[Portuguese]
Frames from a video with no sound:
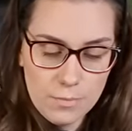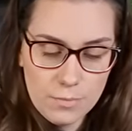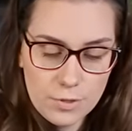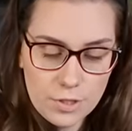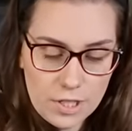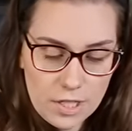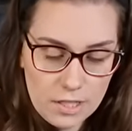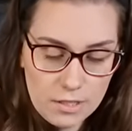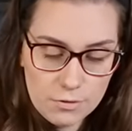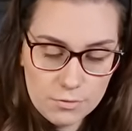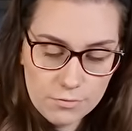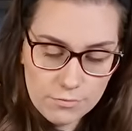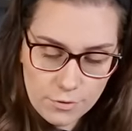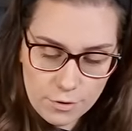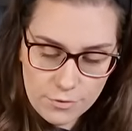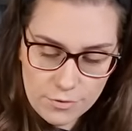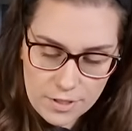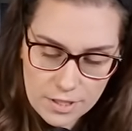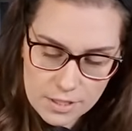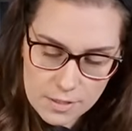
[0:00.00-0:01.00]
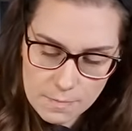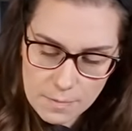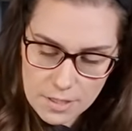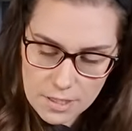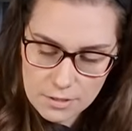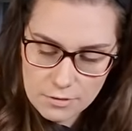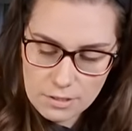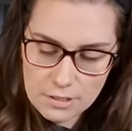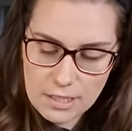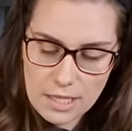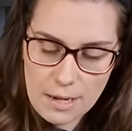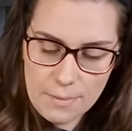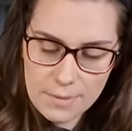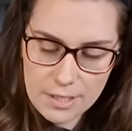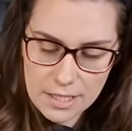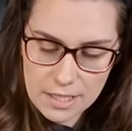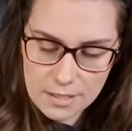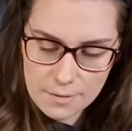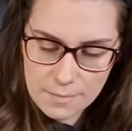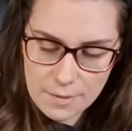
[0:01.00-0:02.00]
porque eu não vou ficar esperando até
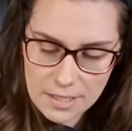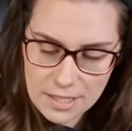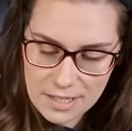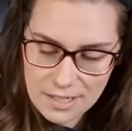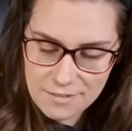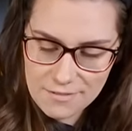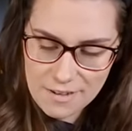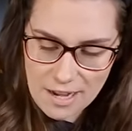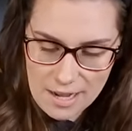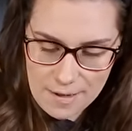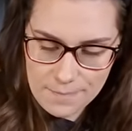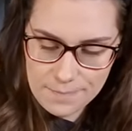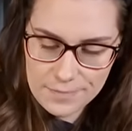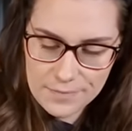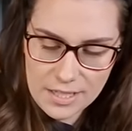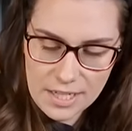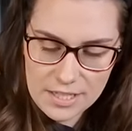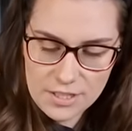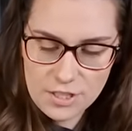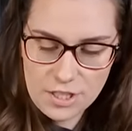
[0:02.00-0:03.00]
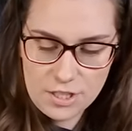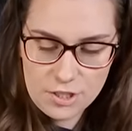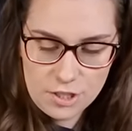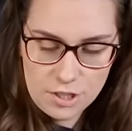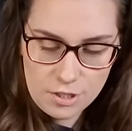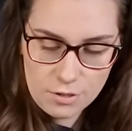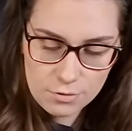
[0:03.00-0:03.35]
amanhã para gravar, né, gente?